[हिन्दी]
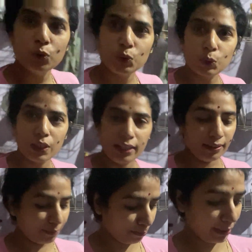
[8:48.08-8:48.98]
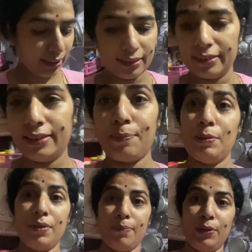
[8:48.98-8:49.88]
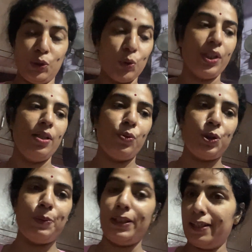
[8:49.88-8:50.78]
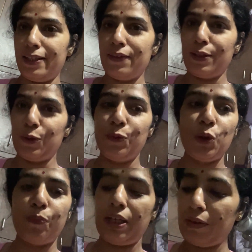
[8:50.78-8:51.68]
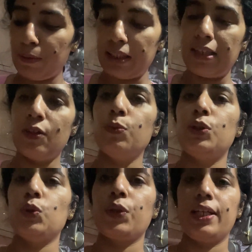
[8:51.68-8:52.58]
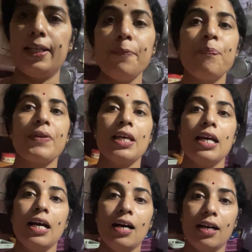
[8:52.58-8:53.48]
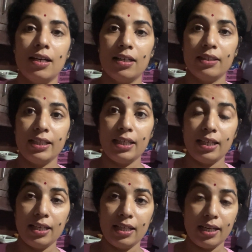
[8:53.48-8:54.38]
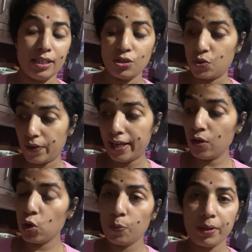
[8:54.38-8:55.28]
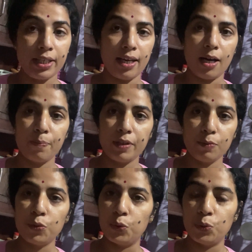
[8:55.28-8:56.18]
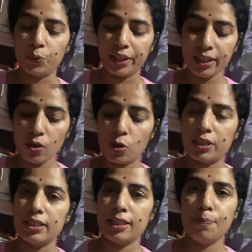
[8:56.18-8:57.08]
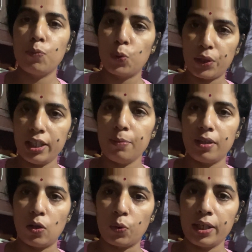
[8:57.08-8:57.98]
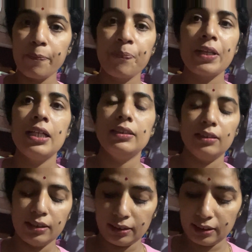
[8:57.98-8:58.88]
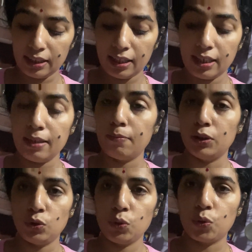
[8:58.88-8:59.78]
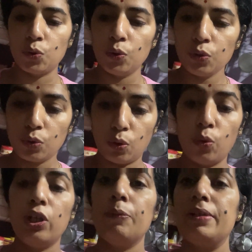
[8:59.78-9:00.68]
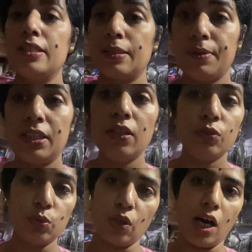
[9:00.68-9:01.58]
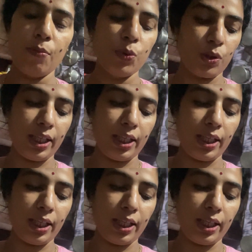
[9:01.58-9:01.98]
हो चुका है बट uh, अभी मैं बच्चों के लिए कुछ बनाने वाली हूँ तो मैं भी बना रही हूँ बच्चों के लिए आ, ये अजवाइन को मैं यहाँ पर भूनूंगी और इसकी पोटली बनाऊंगी जिससे बच्चों को कोल्ड भी सभी इनका ज़ुकाम हो रहा